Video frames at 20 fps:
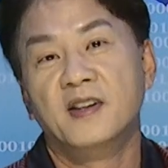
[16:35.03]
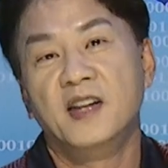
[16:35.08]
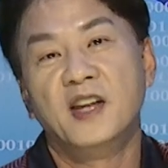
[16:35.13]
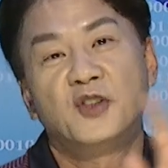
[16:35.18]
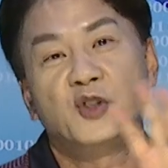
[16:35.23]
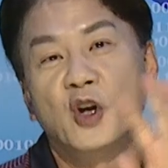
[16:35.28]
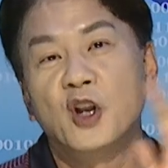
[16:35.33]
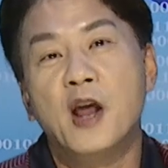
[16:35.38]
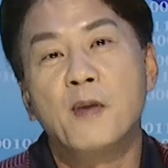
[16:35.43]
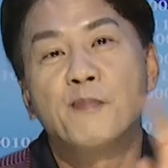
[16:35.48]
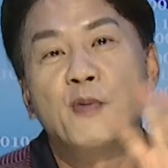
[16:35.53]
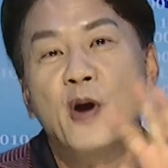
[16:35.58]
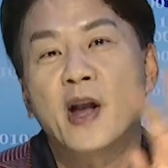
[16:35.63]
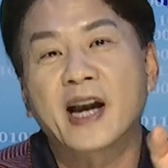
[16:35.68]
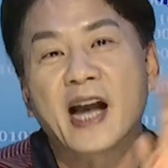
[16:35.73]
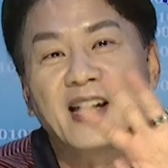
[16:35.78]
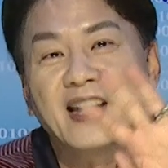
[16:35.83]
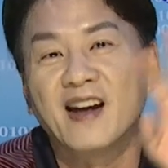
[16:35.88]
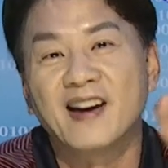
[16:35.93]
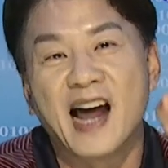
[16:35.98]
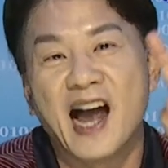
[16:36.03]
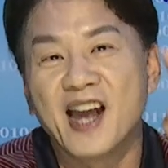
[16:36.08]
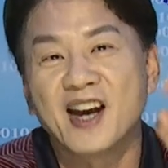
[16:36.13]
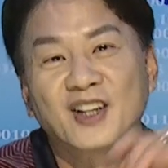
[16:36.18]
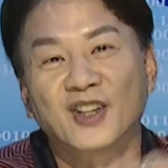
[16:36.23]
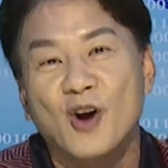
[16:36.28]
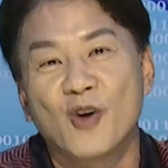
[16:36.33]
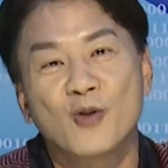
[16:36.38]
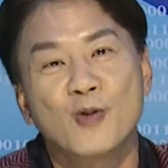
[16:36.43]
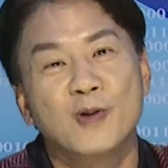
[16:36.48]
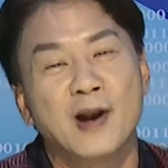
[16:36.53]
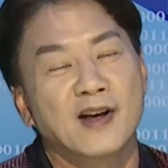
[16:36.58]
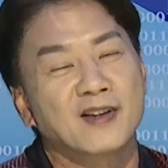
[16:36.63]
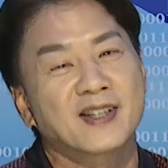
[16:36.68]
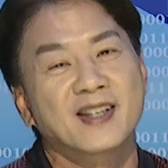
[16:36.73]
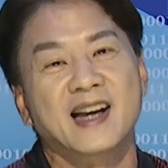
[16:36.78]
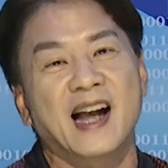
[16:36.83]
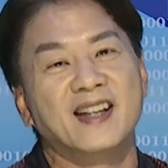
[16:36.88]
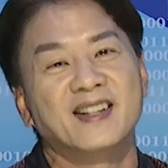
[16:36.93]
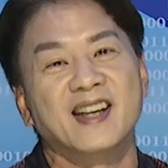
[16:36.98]
你绝对不会看到哪一个投顾老
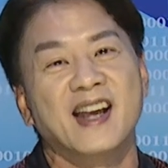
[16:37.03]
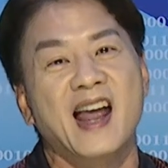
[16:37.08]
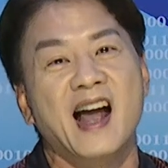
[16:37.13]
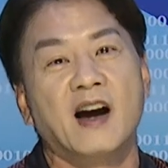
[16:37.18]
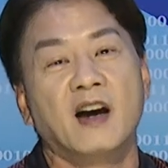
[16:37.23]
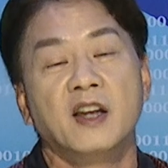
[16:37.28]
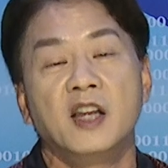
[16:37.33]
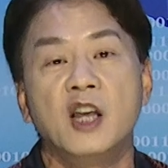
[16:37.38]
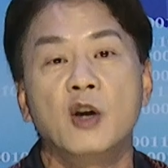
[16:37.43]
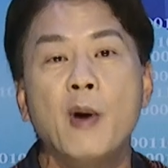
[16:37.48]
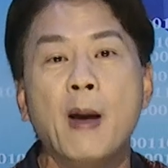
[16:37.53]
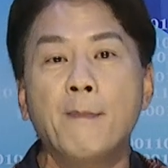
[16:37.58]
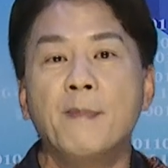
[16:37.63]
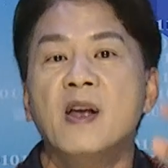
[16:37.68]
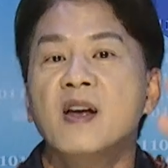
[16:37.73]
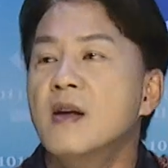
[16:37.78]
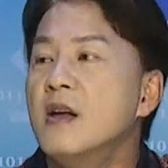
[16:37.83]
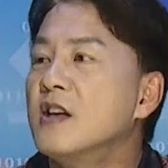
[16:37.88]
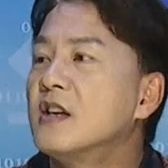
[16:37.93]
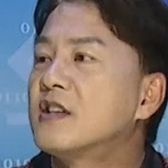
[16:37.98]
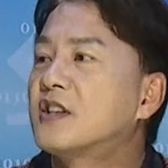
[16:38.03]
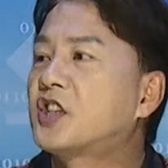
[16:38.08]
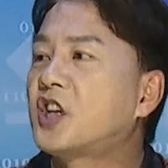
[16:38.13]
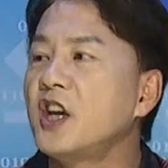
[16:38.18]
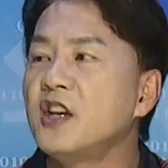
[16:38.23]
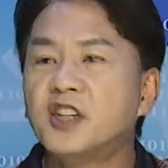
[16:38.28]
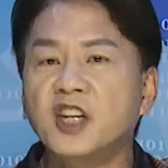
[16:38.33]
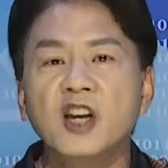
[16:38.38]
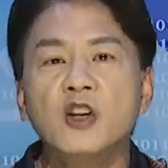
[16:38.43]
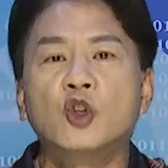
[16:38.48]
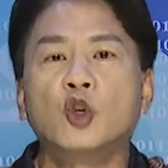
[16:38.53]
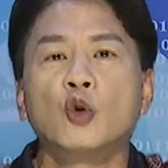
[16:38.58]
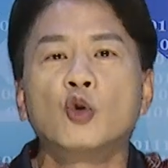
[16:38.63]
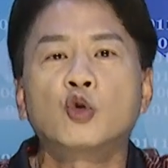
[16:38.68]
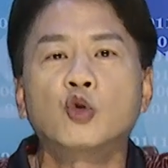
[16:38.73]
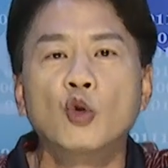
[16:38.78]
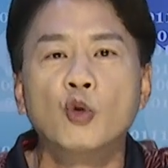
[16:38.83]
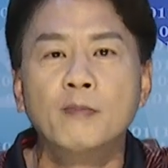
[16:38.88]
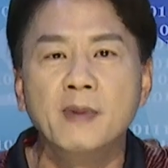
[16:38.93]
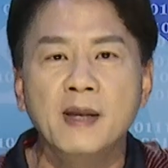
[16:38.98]
师敢这样，因为清清
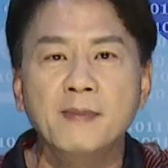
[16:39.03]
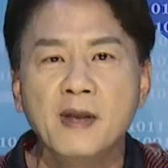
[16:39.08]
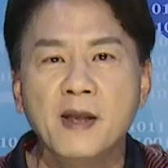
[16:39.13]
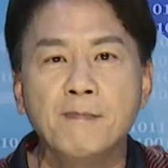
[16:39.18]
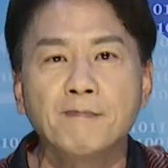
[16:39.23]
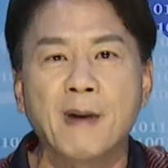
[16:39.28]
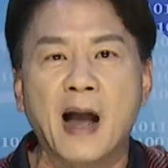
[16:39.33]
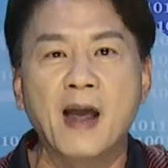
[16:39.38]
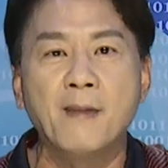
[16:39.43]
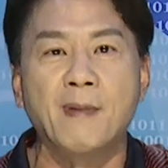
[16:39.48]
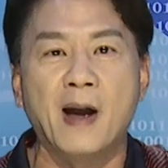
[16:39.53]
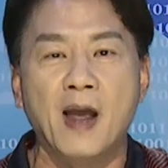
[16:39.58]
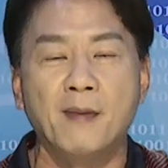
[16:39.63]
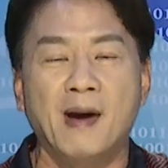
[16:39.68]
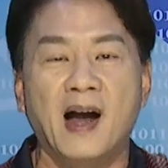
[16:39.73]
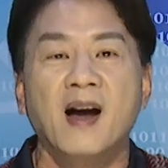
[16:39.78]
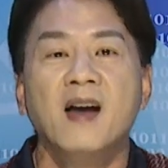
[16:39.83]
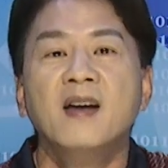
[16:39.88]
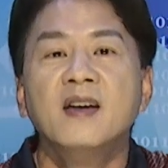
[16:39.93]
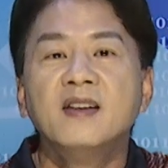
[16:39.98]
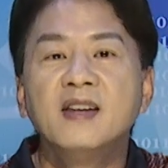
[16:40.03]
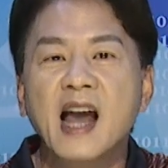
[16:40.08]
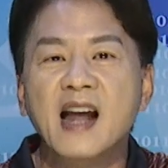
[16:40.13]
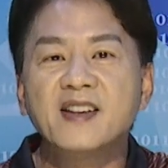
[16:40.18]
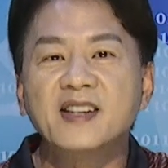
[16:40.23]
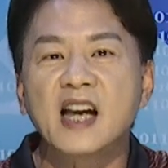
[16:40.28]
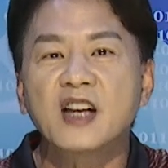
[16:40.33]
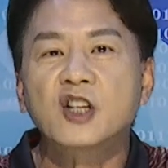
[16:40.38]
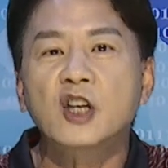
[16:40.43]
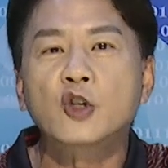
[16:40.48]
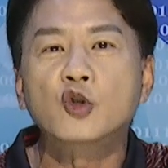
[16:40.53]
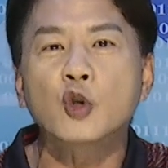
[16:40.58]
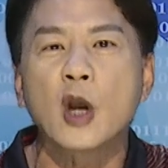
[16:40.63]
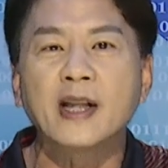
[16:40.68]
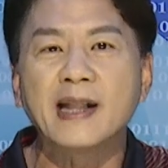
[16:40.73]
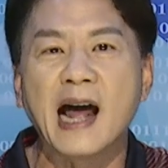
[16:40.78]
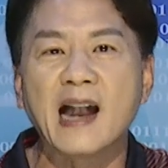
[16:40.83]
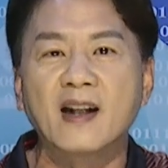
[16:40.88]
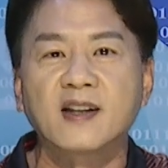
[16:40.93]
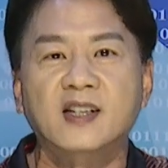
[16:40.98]
楚楚、明明白白嘛，验证是
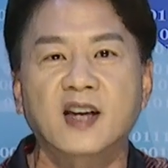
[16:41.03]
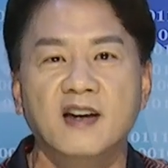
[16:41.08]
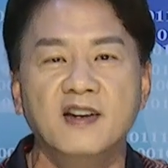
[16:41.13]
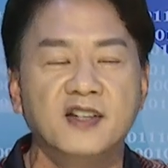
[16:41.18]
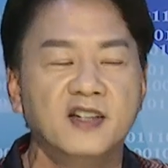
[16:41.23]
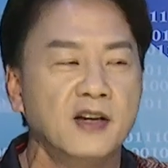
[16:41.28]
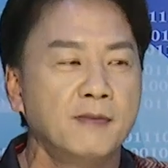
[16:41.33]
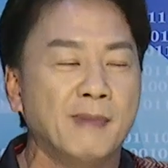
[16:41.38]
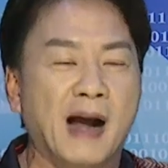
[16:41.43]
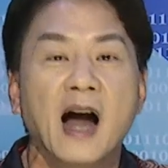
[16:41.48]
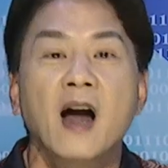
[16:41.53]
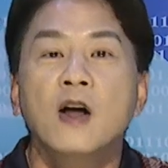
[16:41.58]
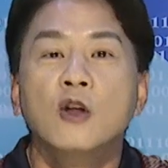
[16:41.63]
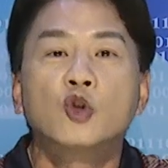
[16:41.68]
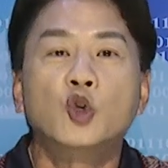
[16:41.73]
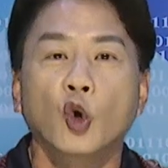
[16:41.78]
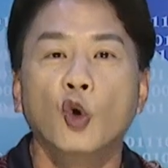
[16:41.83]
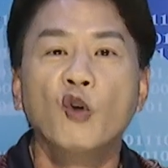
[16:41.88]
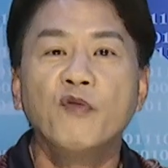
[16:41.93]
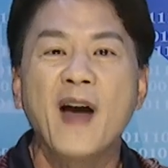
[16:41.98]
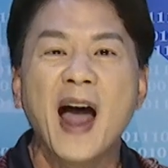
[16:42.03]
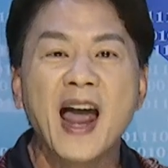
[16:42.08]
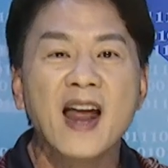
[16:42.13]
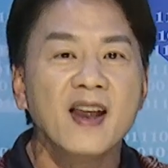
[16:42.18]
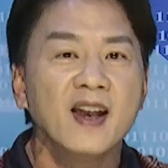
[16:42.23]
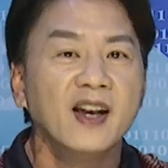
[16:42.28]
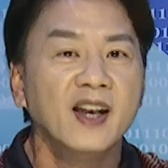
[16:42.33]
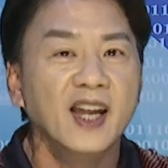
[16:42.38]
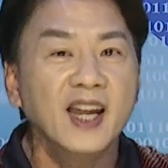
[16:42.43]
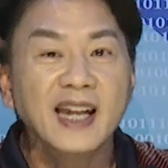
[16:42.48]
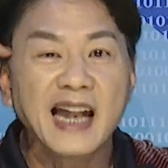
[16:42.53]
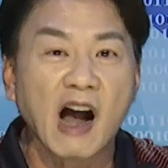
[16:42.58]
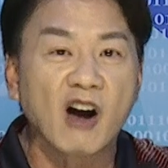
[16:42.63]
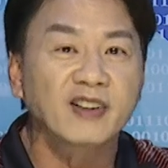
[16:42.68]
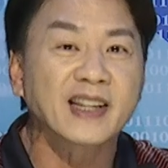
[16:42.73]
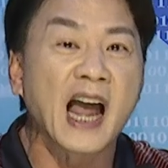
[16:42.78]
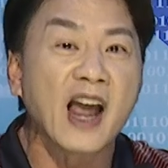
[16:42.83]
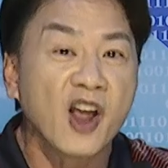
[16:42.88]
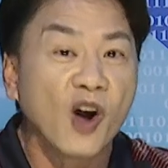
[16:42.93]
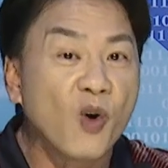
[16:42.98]
最大的诚信嘛。除非你
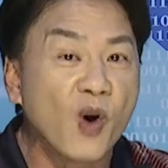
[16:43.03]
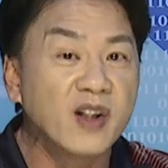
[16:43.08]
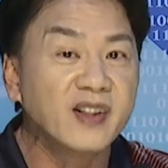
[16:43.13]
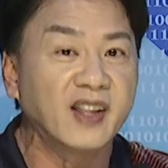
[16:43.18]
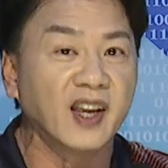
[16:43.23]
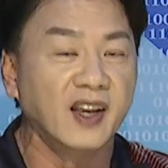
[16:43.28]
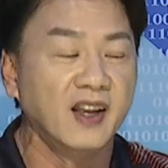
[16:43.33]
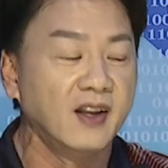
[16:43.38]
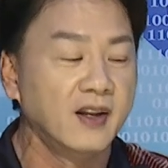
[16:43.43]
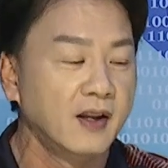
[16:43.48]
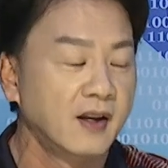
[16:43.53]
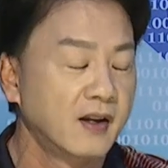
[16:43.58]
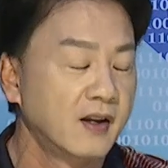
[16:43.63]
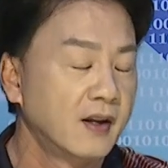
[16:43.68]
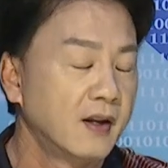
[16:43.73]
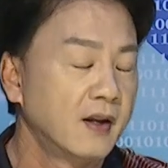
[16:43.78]
脑袋有问题，